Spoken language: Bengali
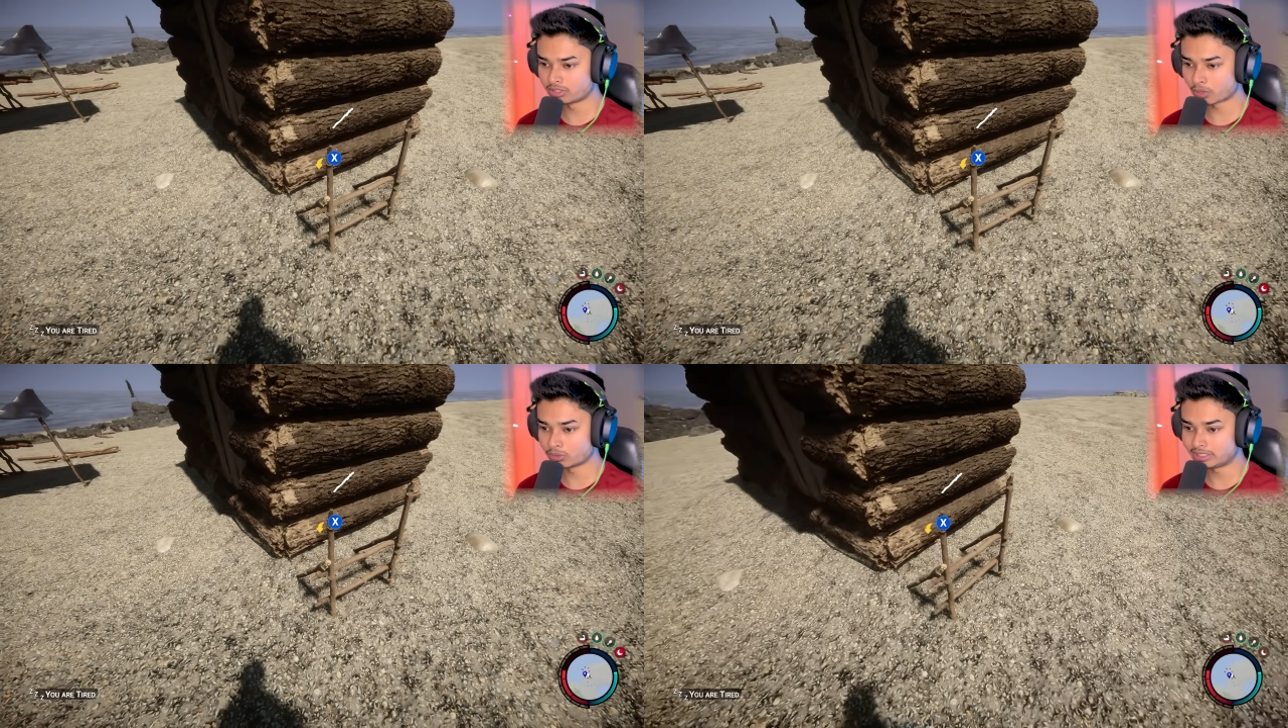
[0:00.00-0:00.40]

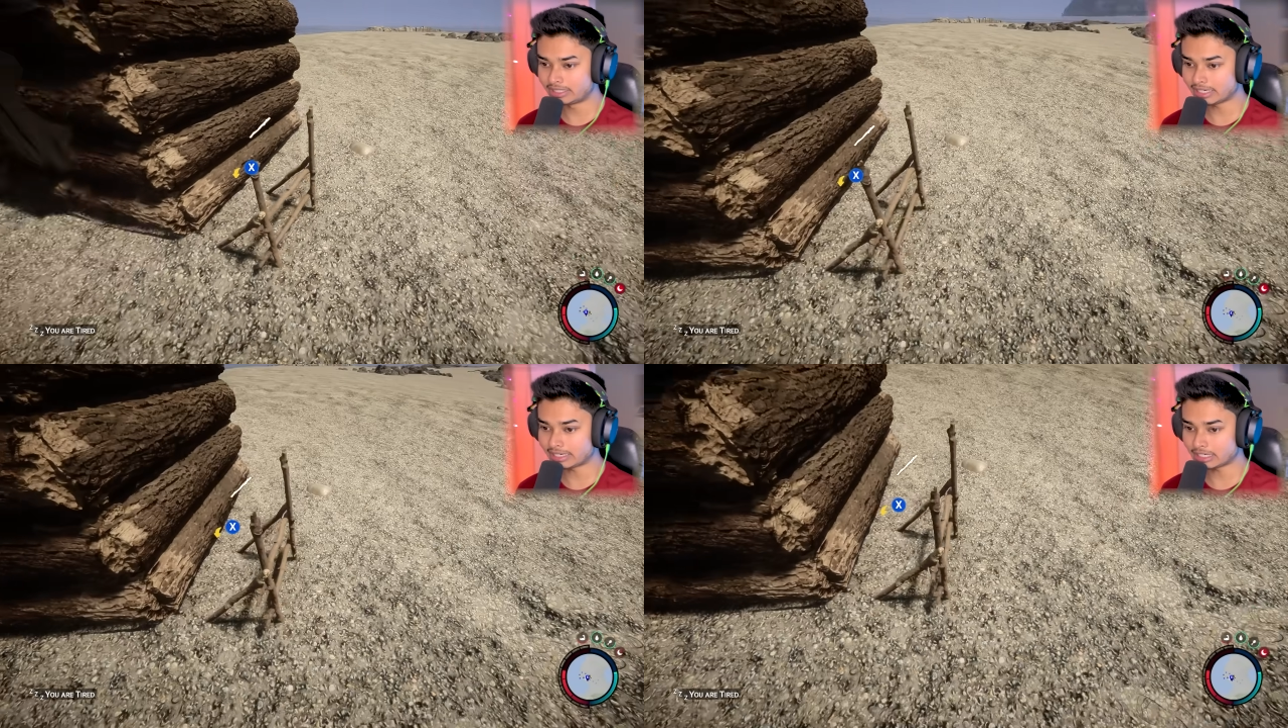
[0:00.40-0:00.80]
দেখো
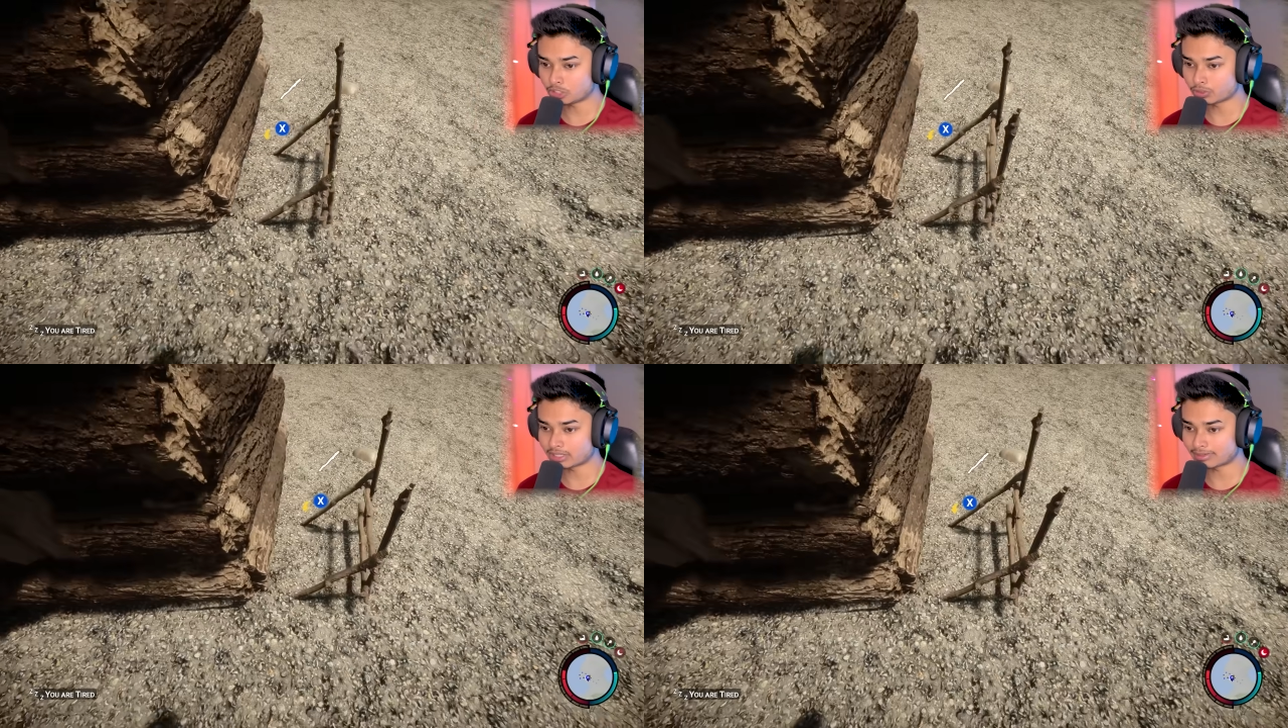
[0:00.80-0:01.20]
স্টিকের
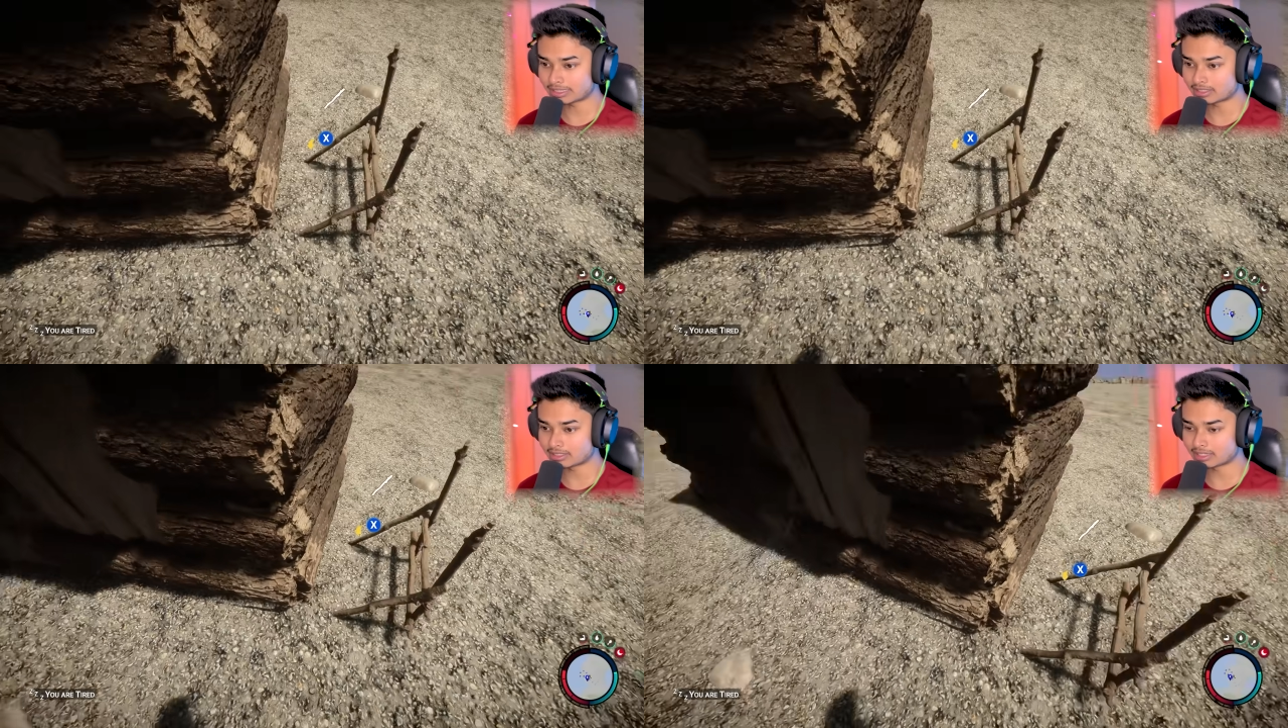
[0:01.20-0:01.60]
স্টোরেজ
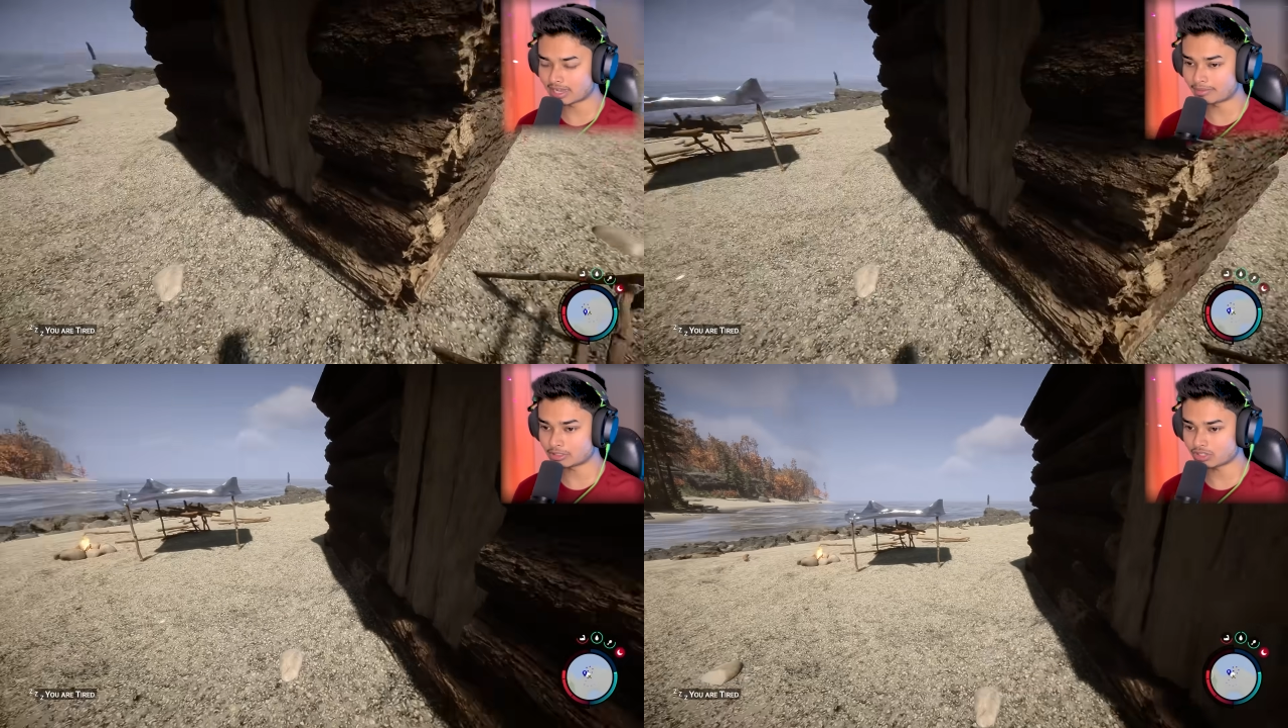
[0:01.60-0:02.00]
বানিয়ে দিয়েছি
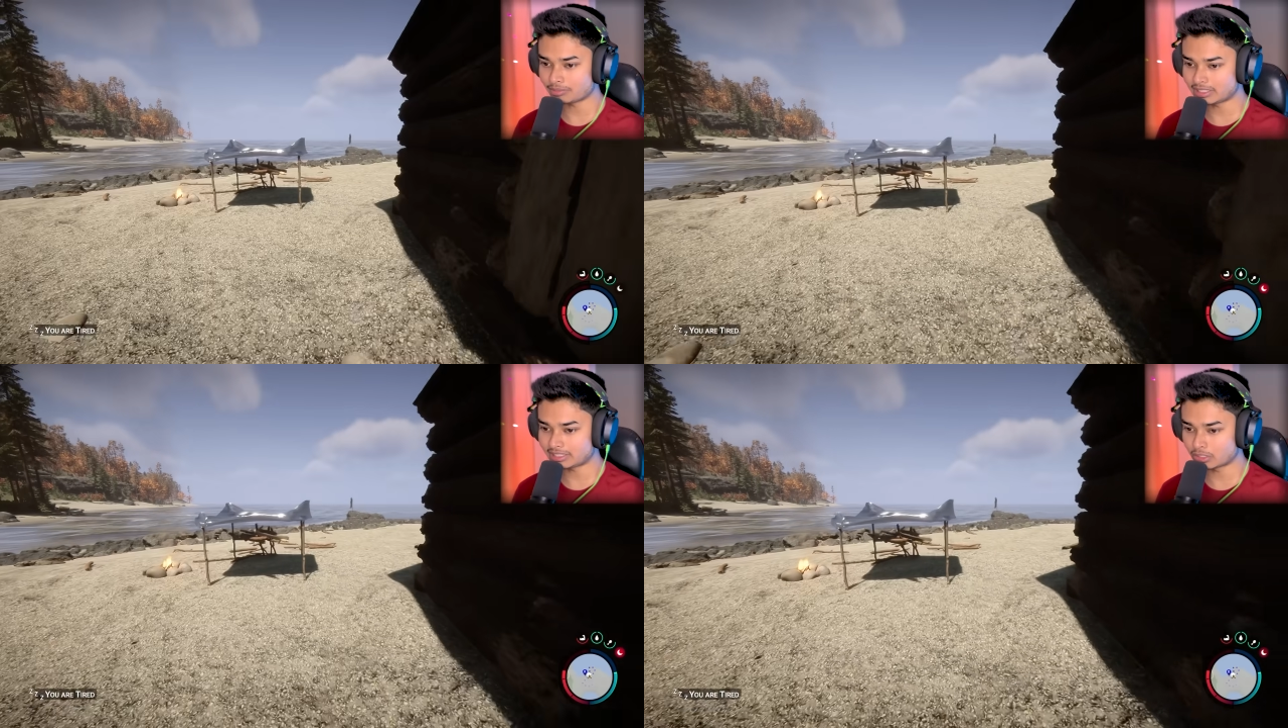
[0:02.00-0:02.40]
এবার যদি
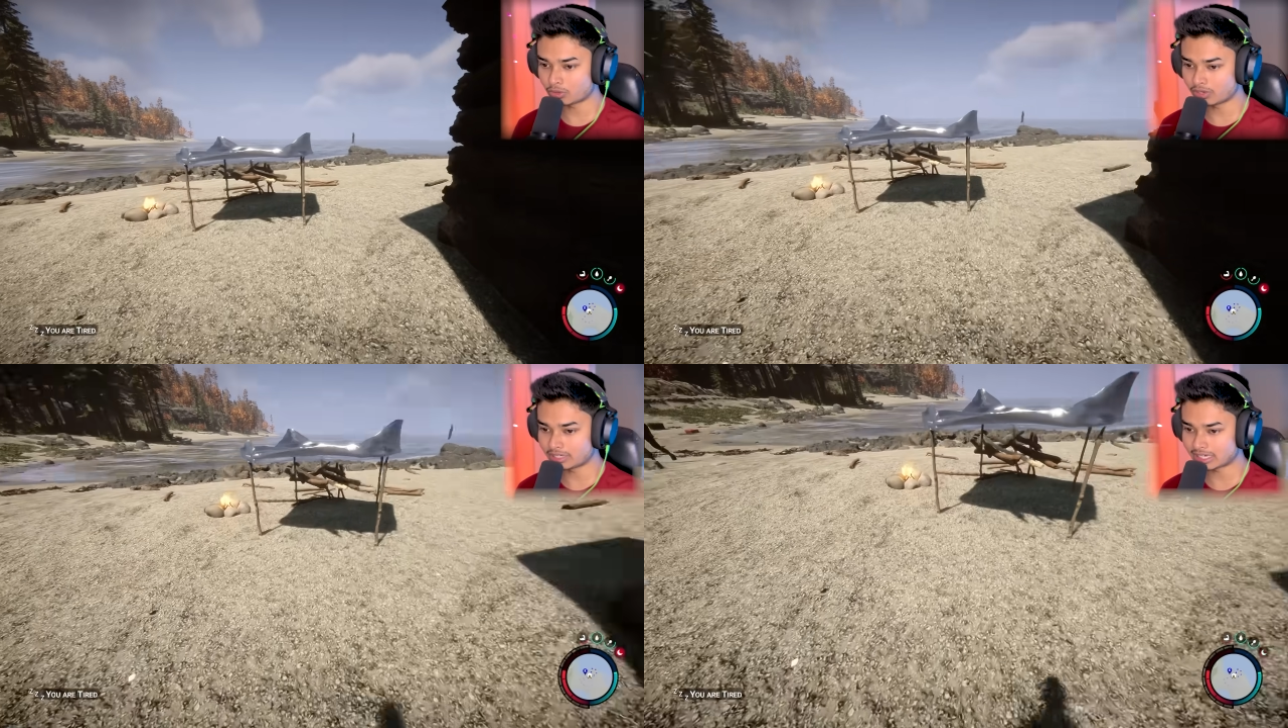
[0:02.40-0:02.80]
আমি
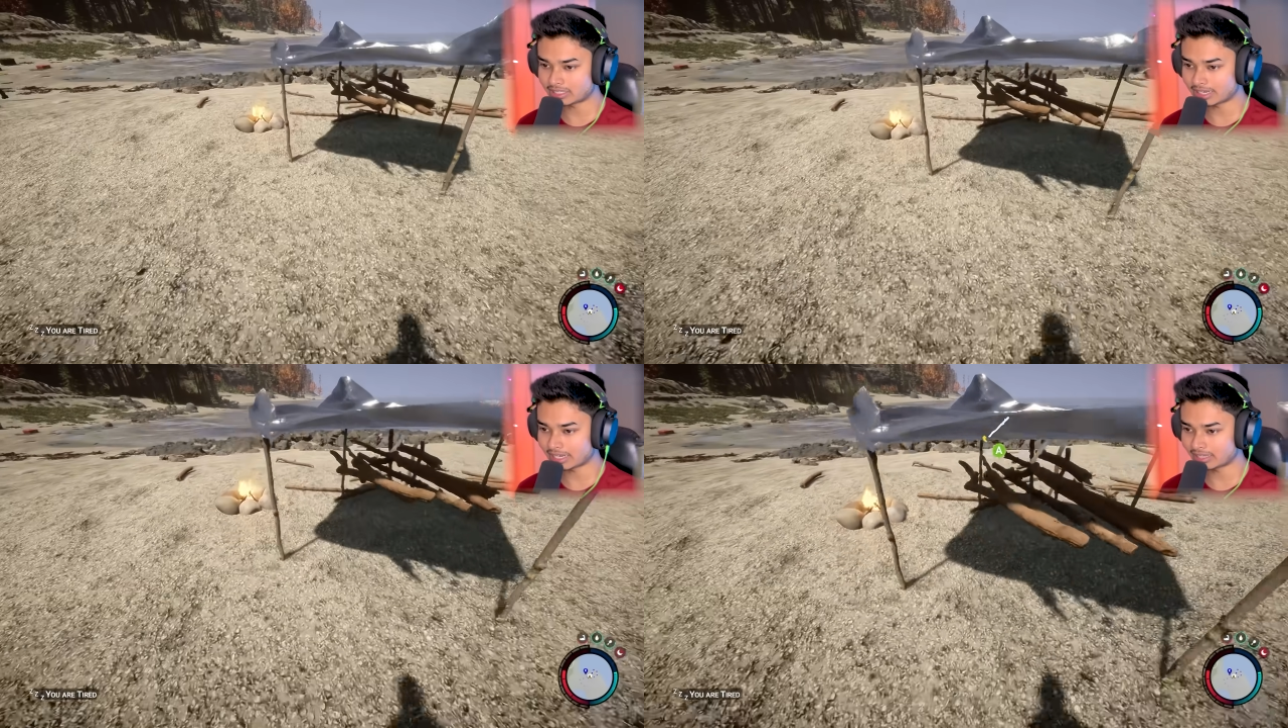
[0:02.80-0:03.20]
স্টিকগুলো নিয়ে
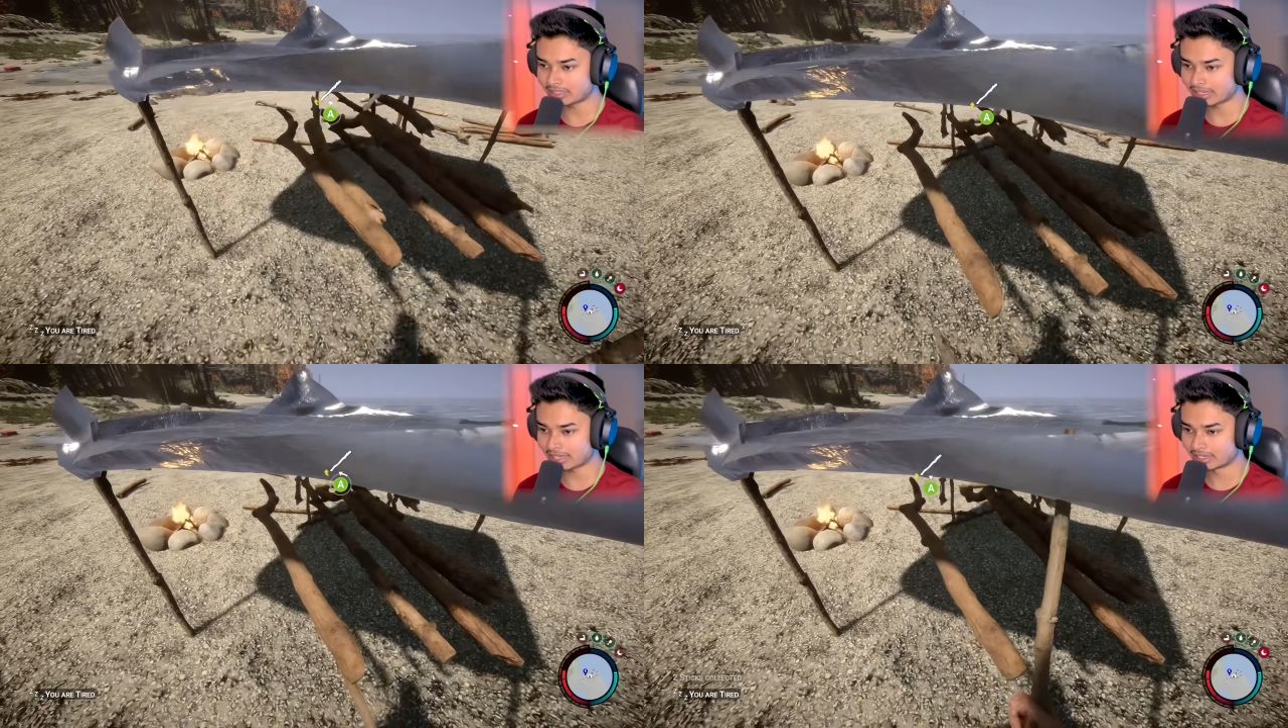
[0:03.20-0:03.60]
আসি না এখান
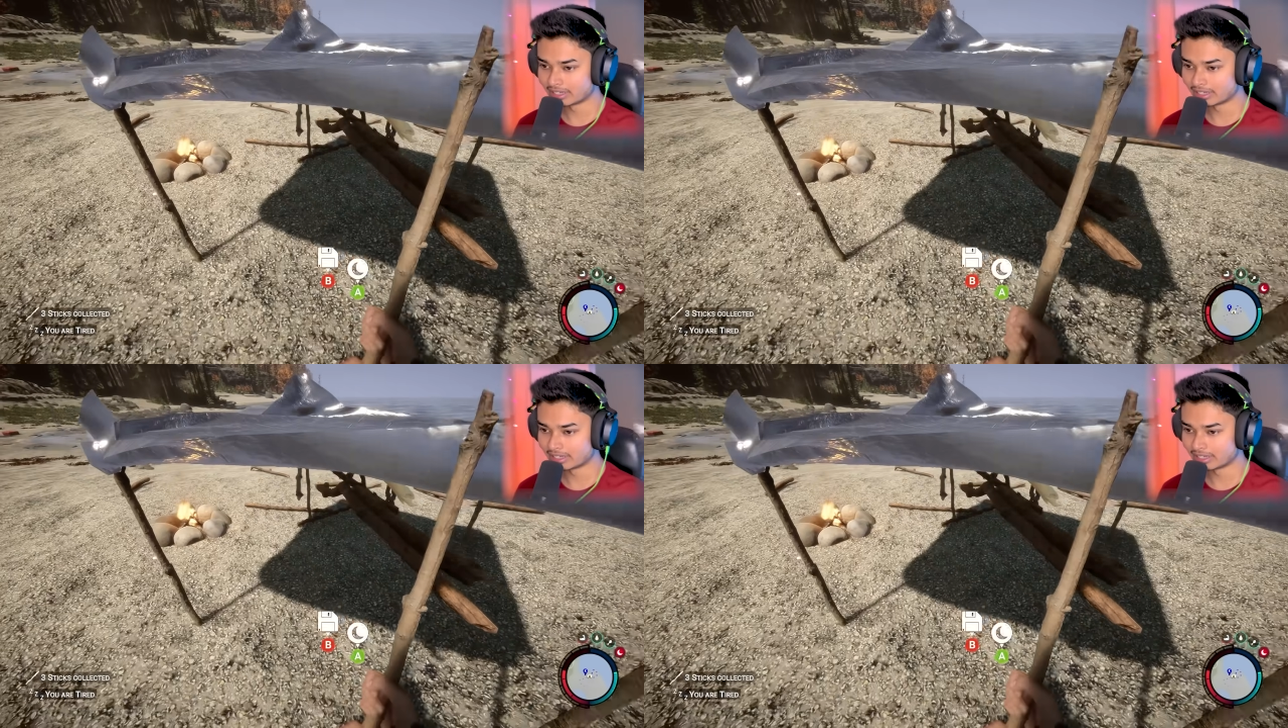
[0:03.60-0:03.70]
থেকে